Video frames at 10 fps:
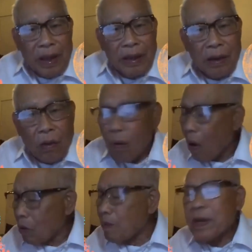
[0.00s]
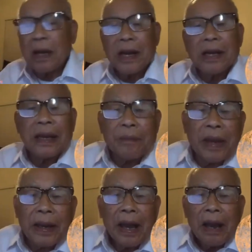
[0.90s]
Thì cụ Hồ lúc bây giờ ký thì
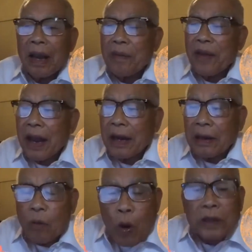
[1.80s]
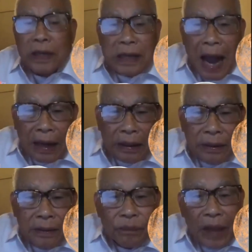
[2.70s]
bị cái phe quốc dân đảng
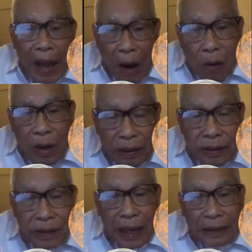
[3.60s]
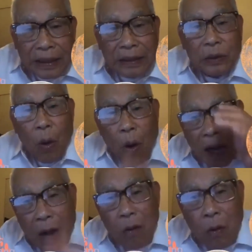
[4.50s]
theo cái Tưởng Giới Thạch thì tố
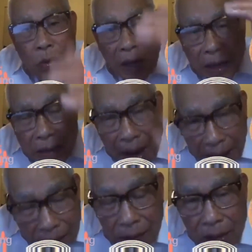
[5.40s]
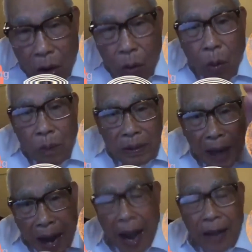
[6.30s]
cáo cụ là người bán nước. Cụ mới
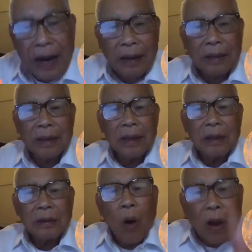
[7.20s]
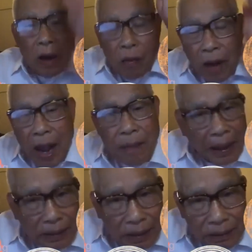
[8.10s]
thề rằng tôi không hề
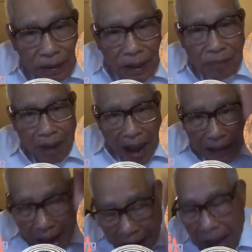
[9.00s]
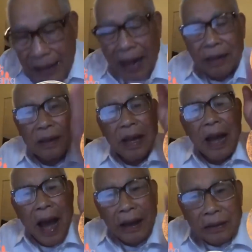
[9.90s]
bán nước, mà thà rằng
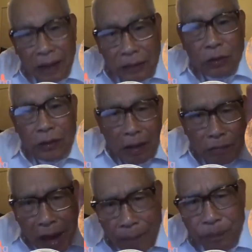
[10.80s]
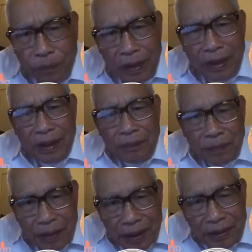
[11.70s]
ăn cứt của thằng Pháp
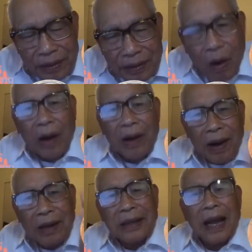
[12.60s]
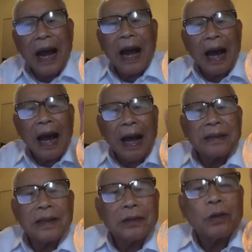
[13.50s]
còn hơn là
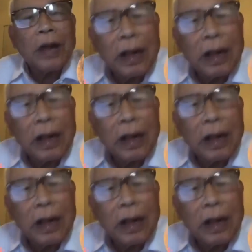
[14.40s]
ăn cứt của